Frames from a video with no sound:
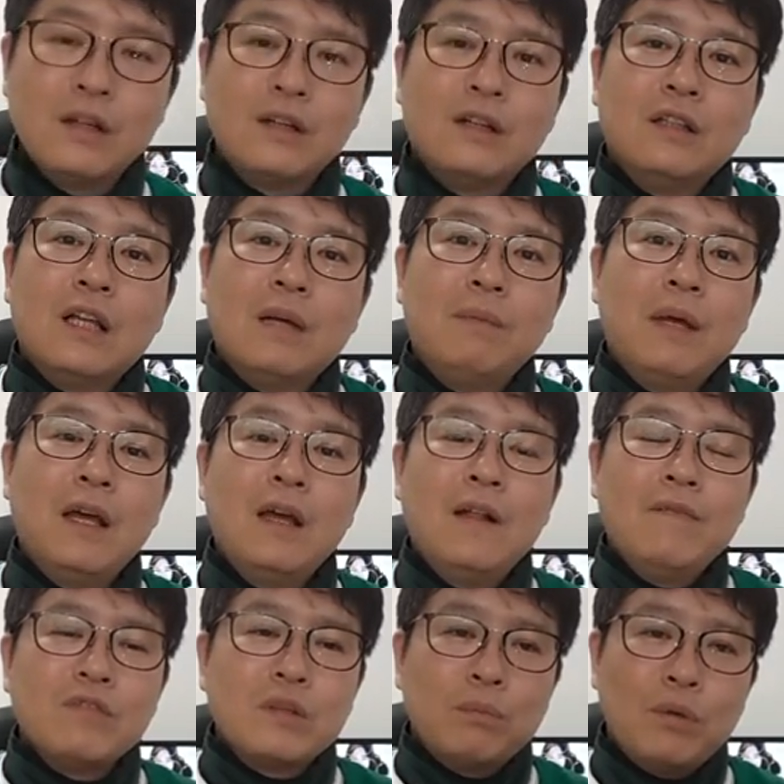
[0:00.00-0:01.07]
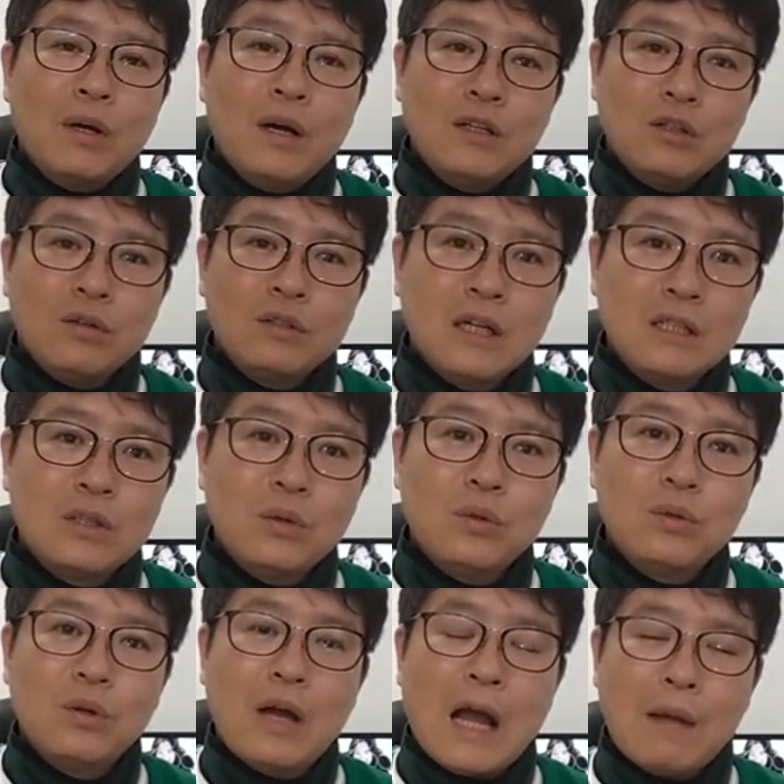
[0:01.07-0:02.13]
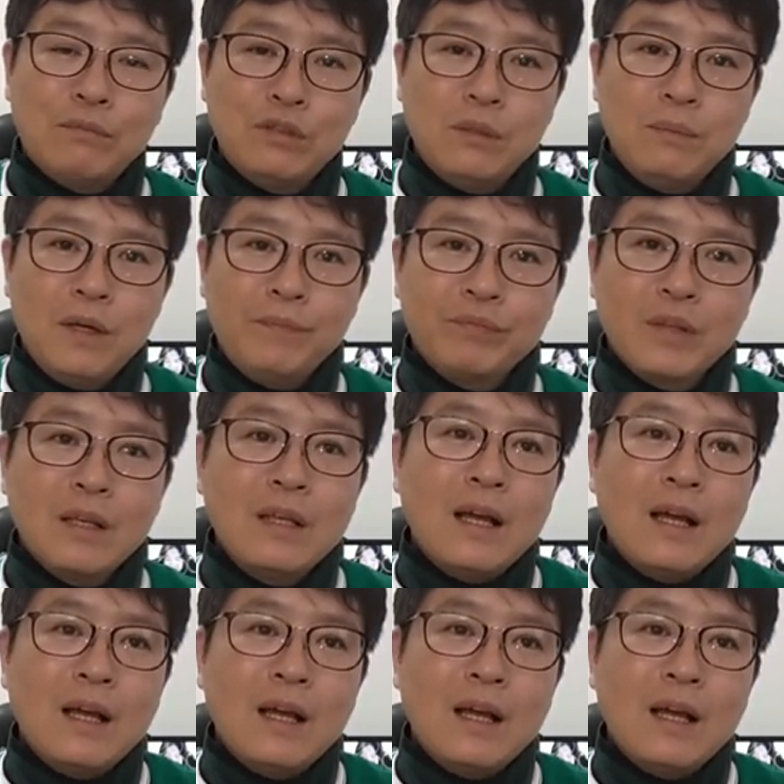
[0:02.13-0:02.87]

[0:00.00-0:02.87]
그 다음에 뼈가 정상적으로 아물면